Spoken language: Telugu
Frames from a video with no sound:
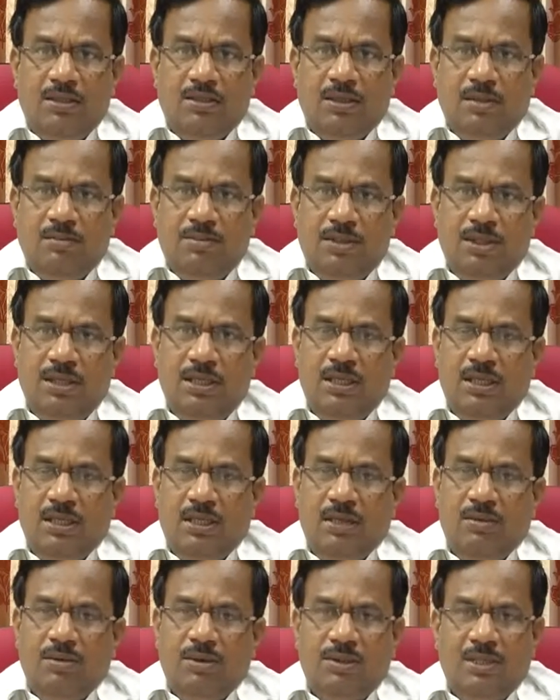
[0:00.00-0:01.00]
సబ్సిడీ
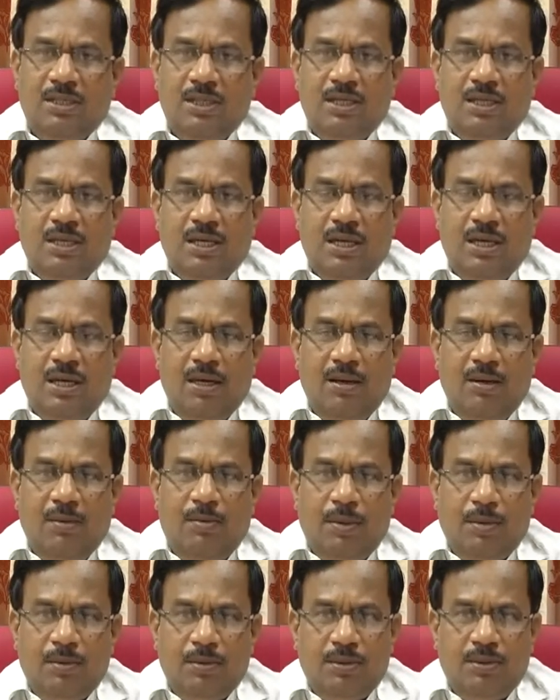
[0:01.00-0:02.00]
ఎంత వస్తుందని ఇంకా
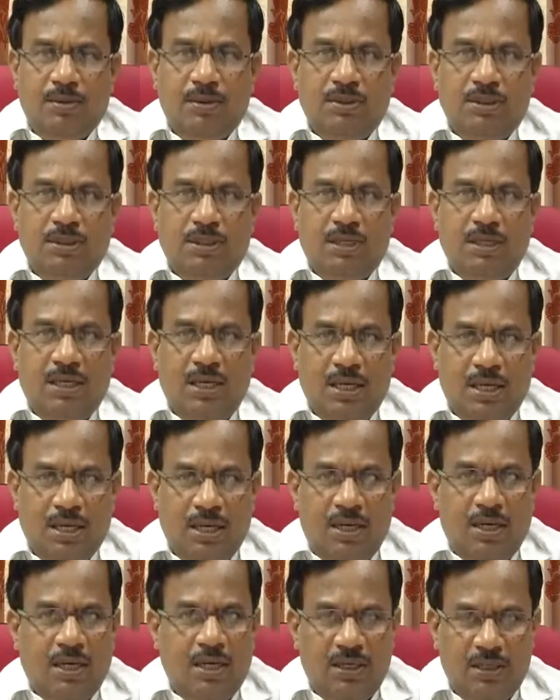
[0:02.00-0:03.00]
ప్రభుత్వం నుంచి క్లియర్
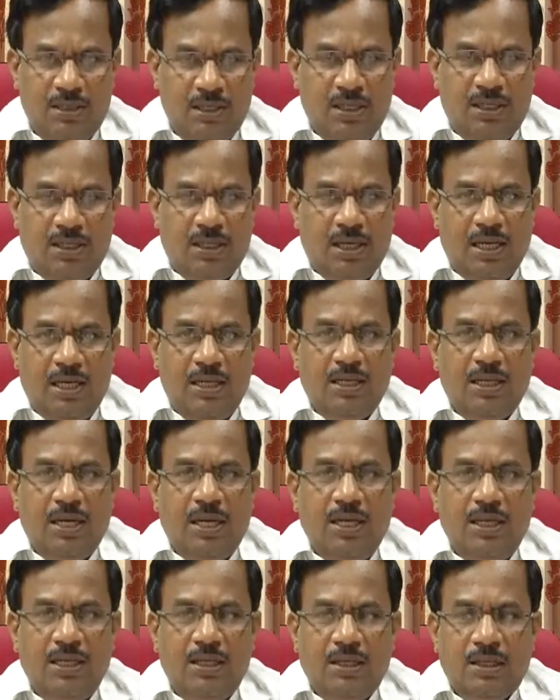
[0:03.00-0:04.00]
కట్గా నిధులు అయితే రాలేదు
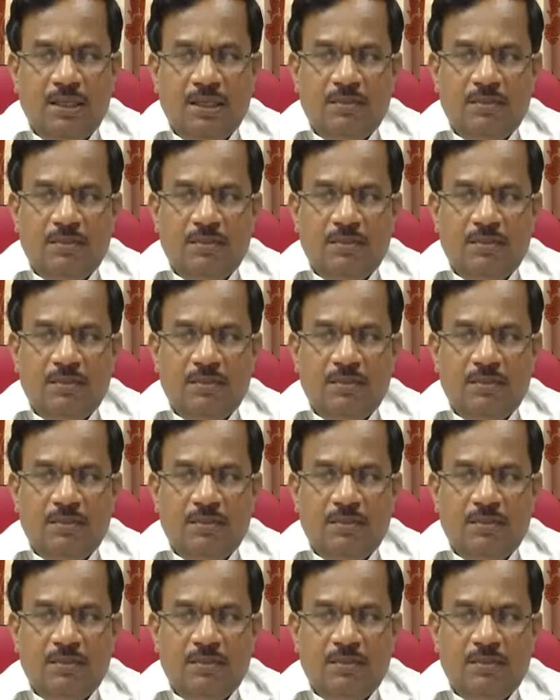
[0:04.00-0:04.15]
కానీ